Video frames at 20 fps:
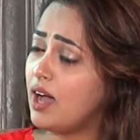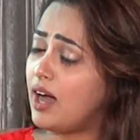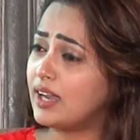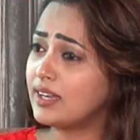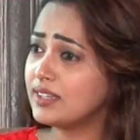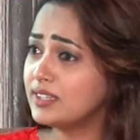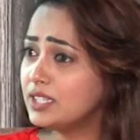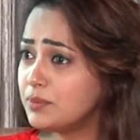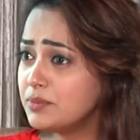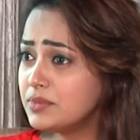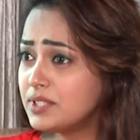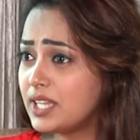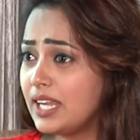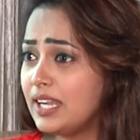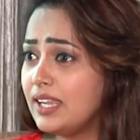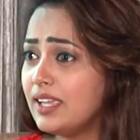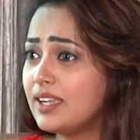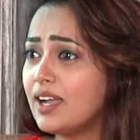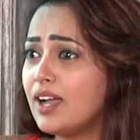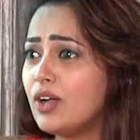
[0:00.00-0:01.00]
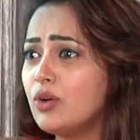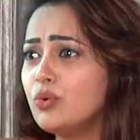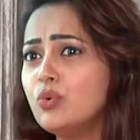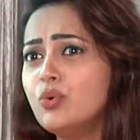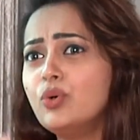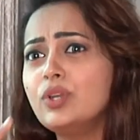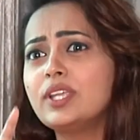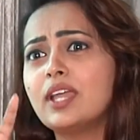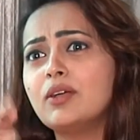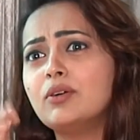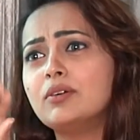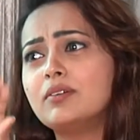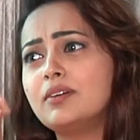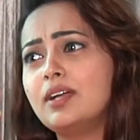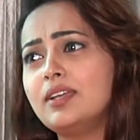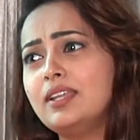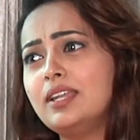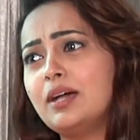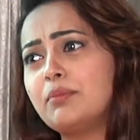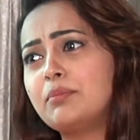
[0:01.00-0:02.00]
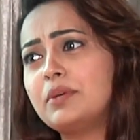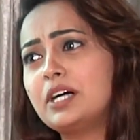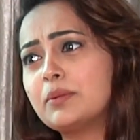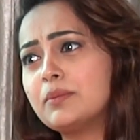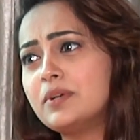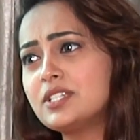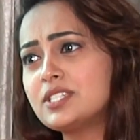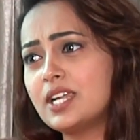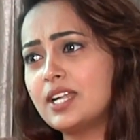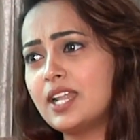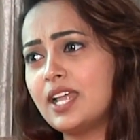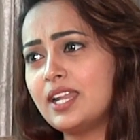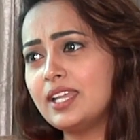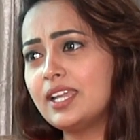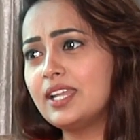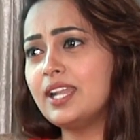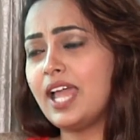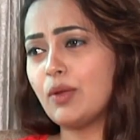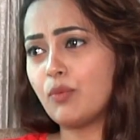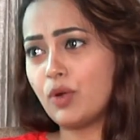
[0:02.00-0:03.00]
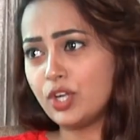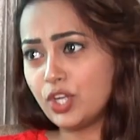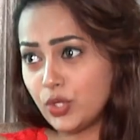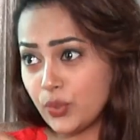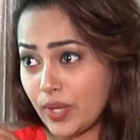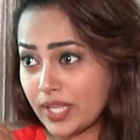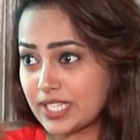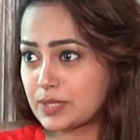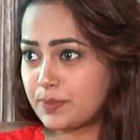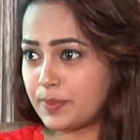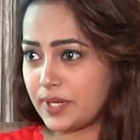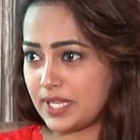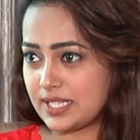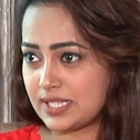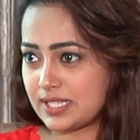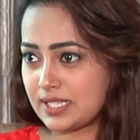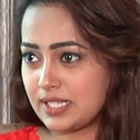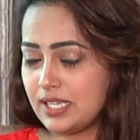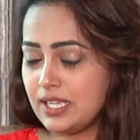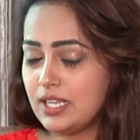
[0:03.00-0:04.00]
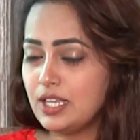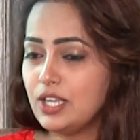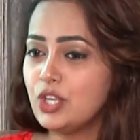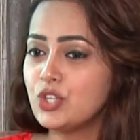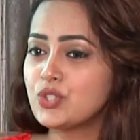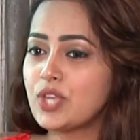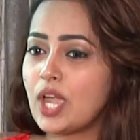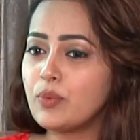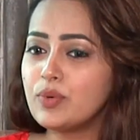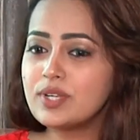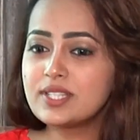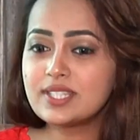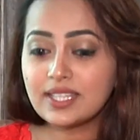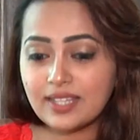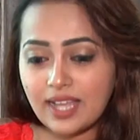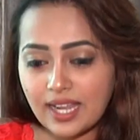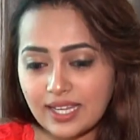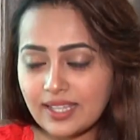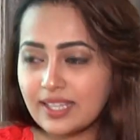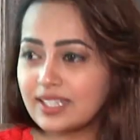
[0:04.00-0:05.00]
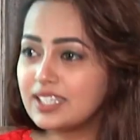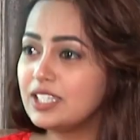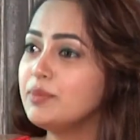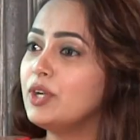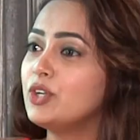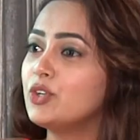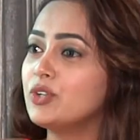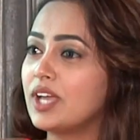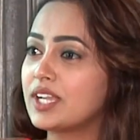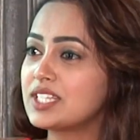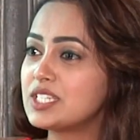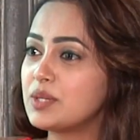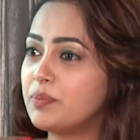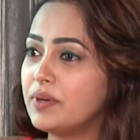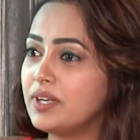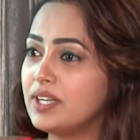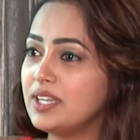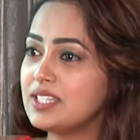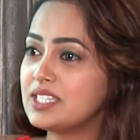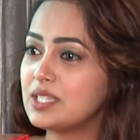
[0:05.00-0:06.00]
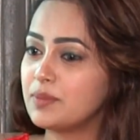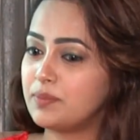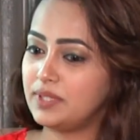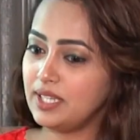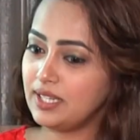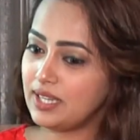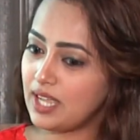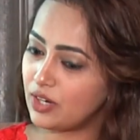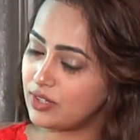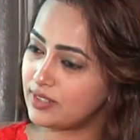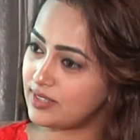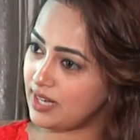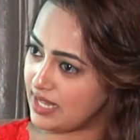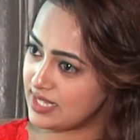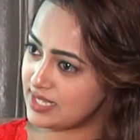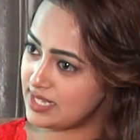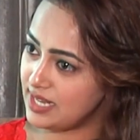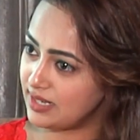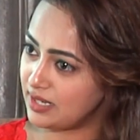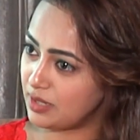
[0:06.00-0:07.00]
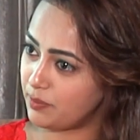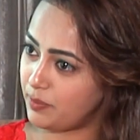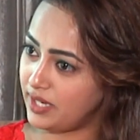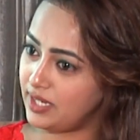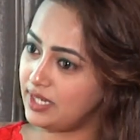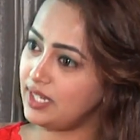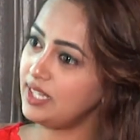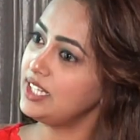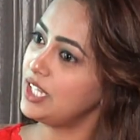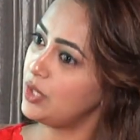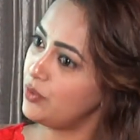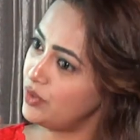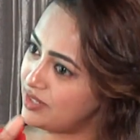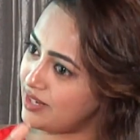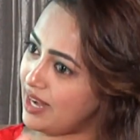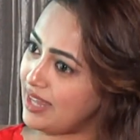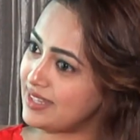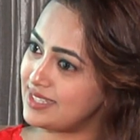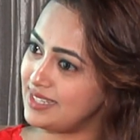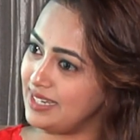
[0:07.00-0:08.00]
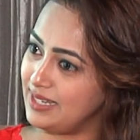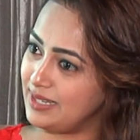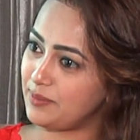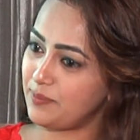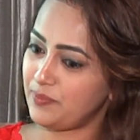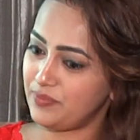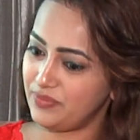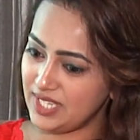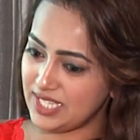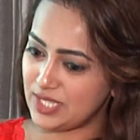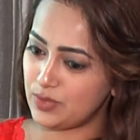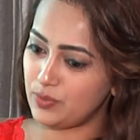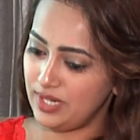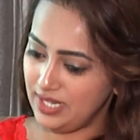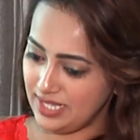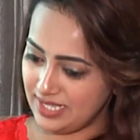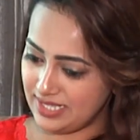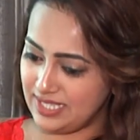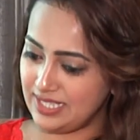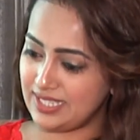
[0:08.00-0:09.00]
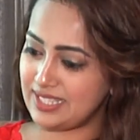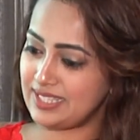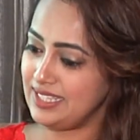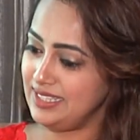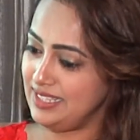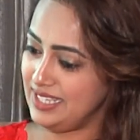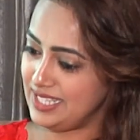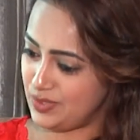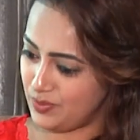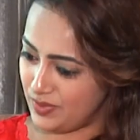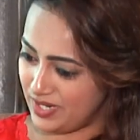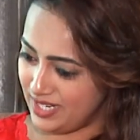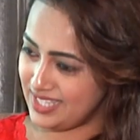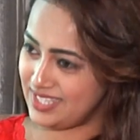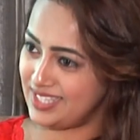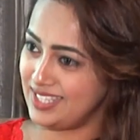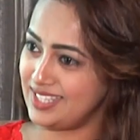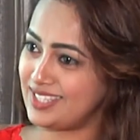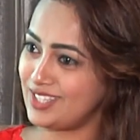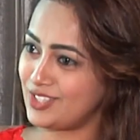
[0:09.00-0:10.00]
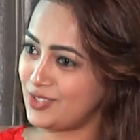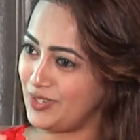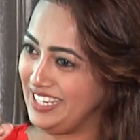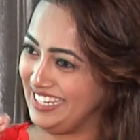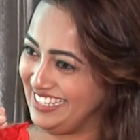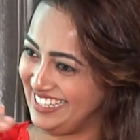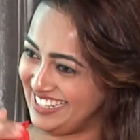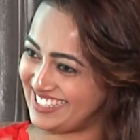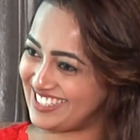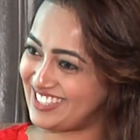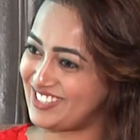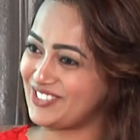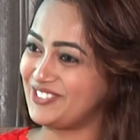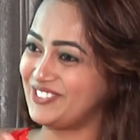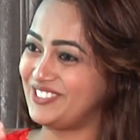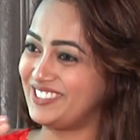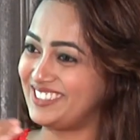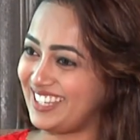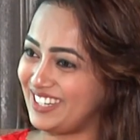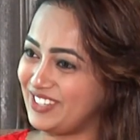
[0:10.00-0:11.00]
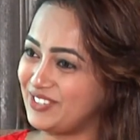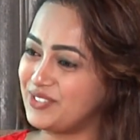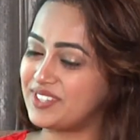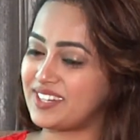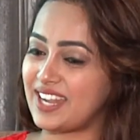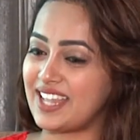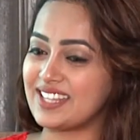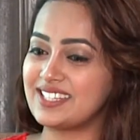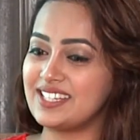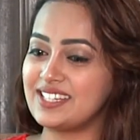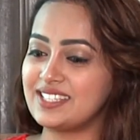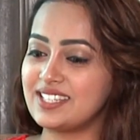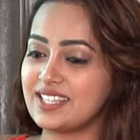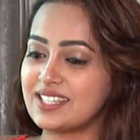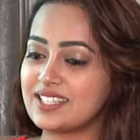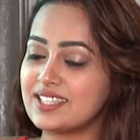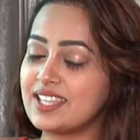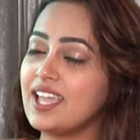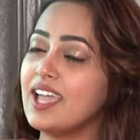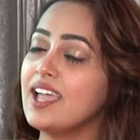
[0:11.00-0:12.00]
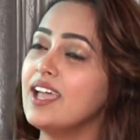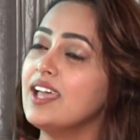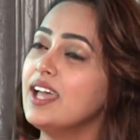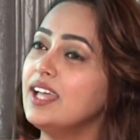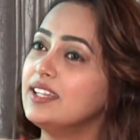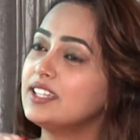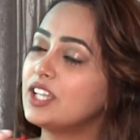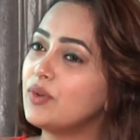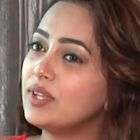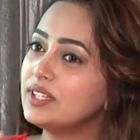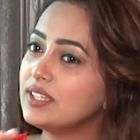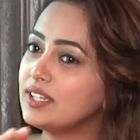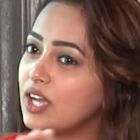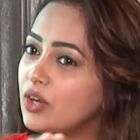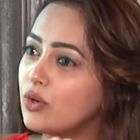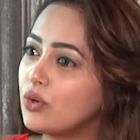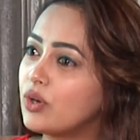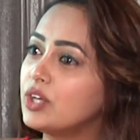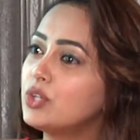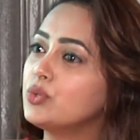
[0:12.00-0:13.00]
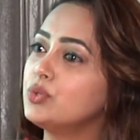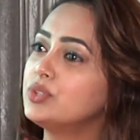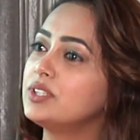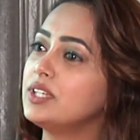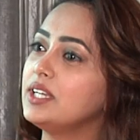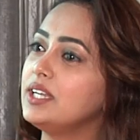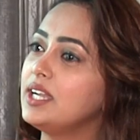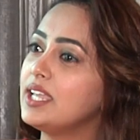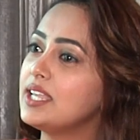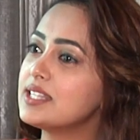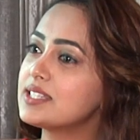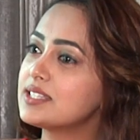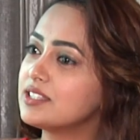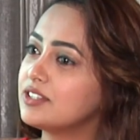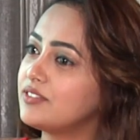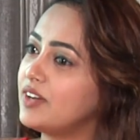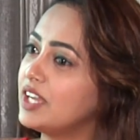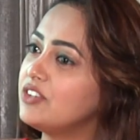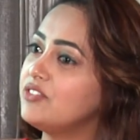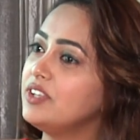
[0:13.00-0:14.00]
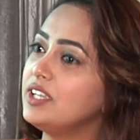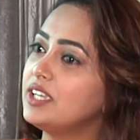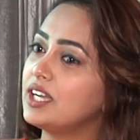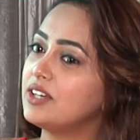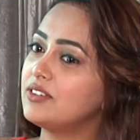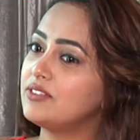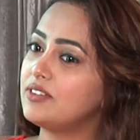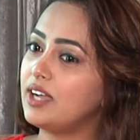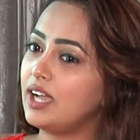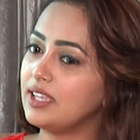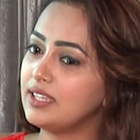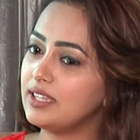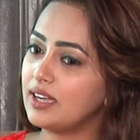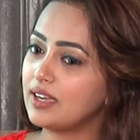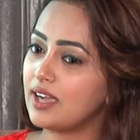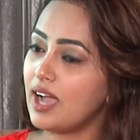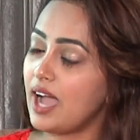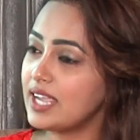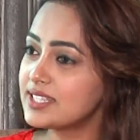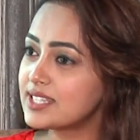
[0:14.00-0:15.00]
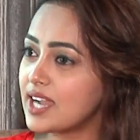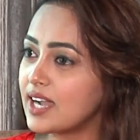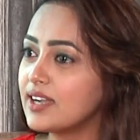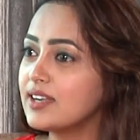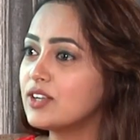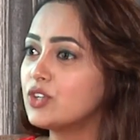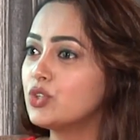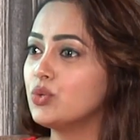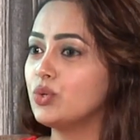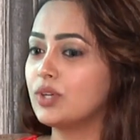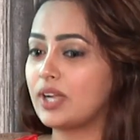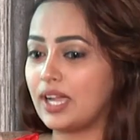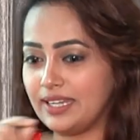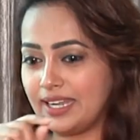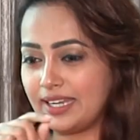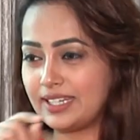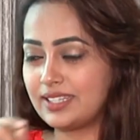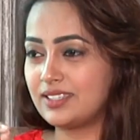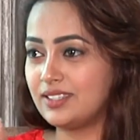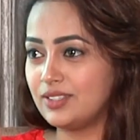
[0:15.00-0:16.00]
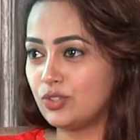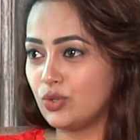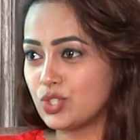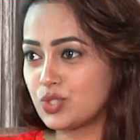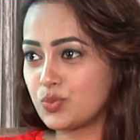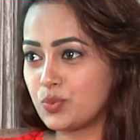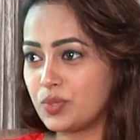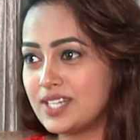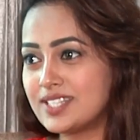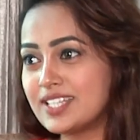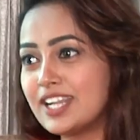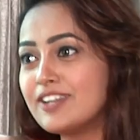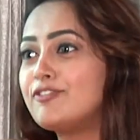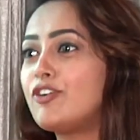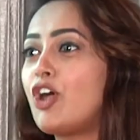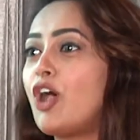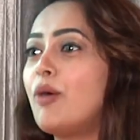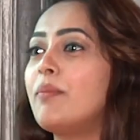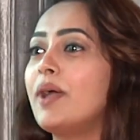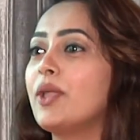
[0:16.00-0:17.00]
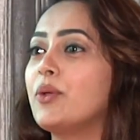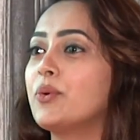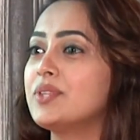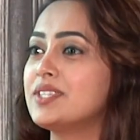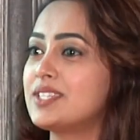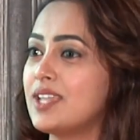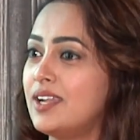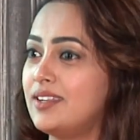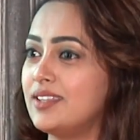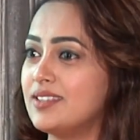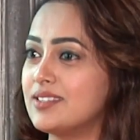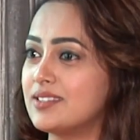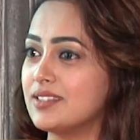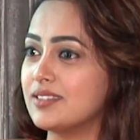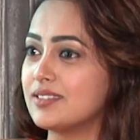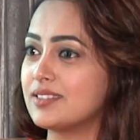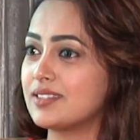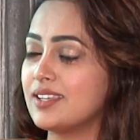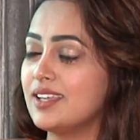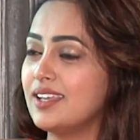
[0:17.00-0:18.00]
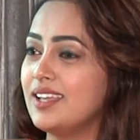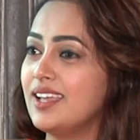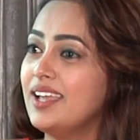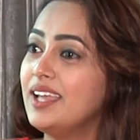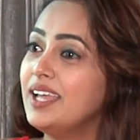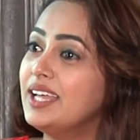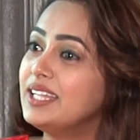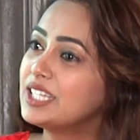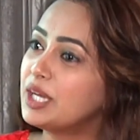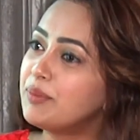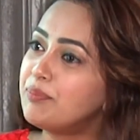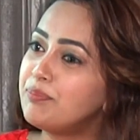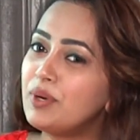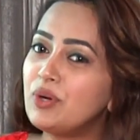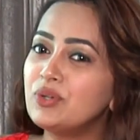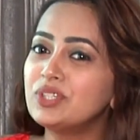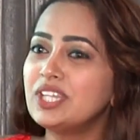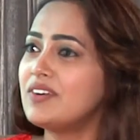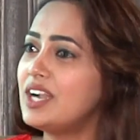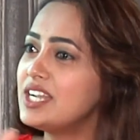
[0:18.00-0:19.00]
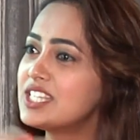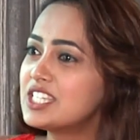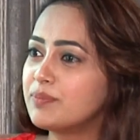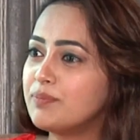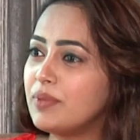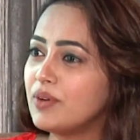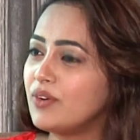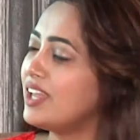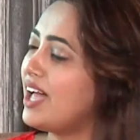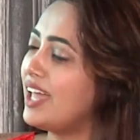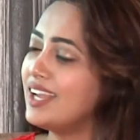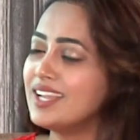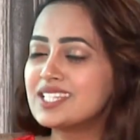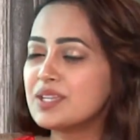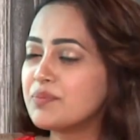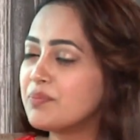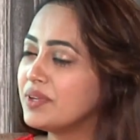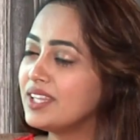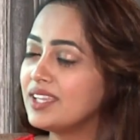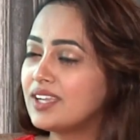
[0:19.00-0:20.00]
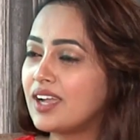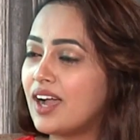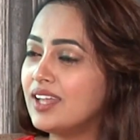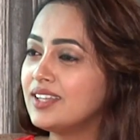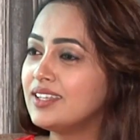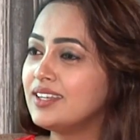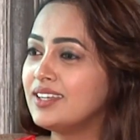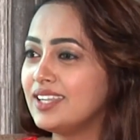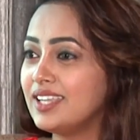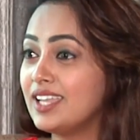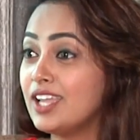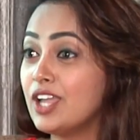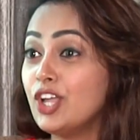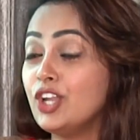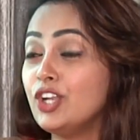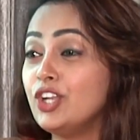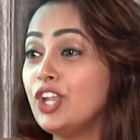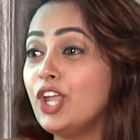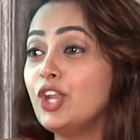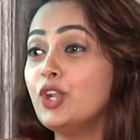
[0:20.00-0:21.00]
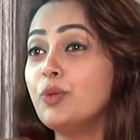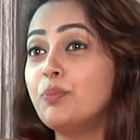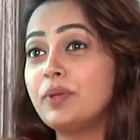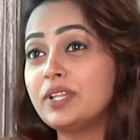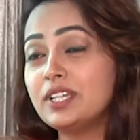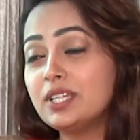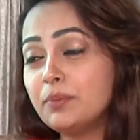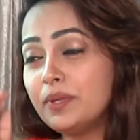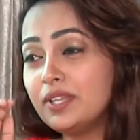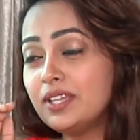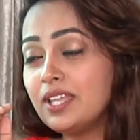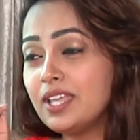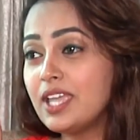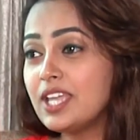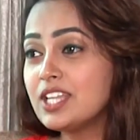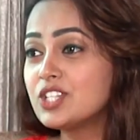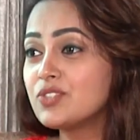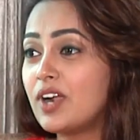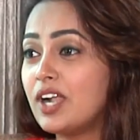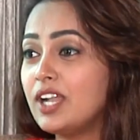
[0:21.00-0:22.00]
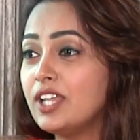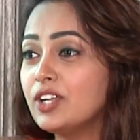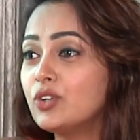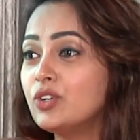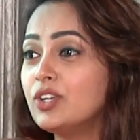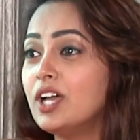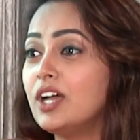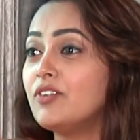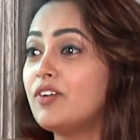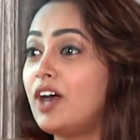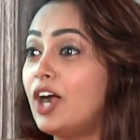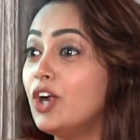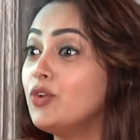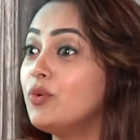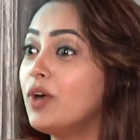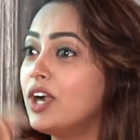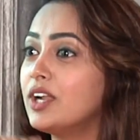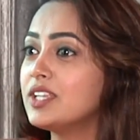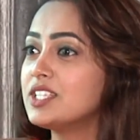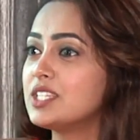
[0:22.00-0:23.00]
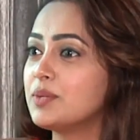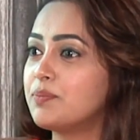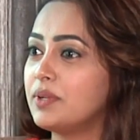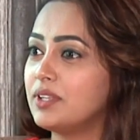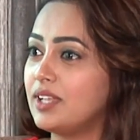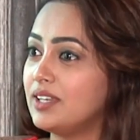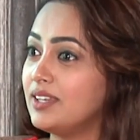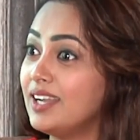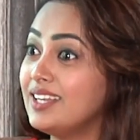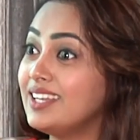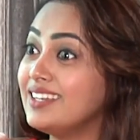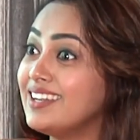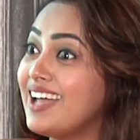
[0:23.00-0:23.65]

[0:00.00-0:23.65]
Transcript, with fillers: అర్థం తెలియక ఊరికే ఇలా మర్మర్ చేయడానికి ఐ వాంటెడ్ టు ఎక్స్ప్రెస్ సో ఐ వుడ్ సే దాని అర్థం ఏంటో నాకు చెప్పండి నేను చెప్తే నాకు ట్రాన్స్లేటర్ పెట్టి దే వుడ్ ట్రాన్స్లేట్ దిస్ వర్డ్ ఇస్ దిస్ దిస్ వర్డ్ ఇస్ దిస్ సో ఇంగ్లీష్ టు తెలుగు ట్రాన్స్లేట్ చేస్తే తర్వాత నాకు ఒక టూ త్రీ డేస్ వన్ వీక్ అయ్యాక ఐ స్టార్టెడ్ టు కనెక్ట్ దోస్ వర్డ్స్ అండ్ ఫార్మ్ మై ఓన్ సెంటెన్సెస్ తప్పు అవుతే వాళ్ళు చెప్పేవాళ్ళు అలా చెప్పేది కాదండి నేను పెద్ద పెద్ద ఏజ్ వాళ్ళకి కూడా వాడు వాడు అని చెప్పేదాన్ని అంటే